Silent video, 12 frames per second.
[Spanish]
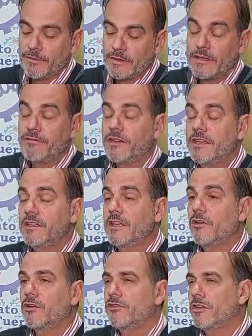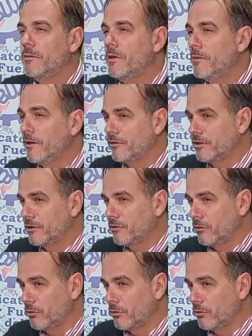diferente a lo que hoy se vive, ¿no es cierto?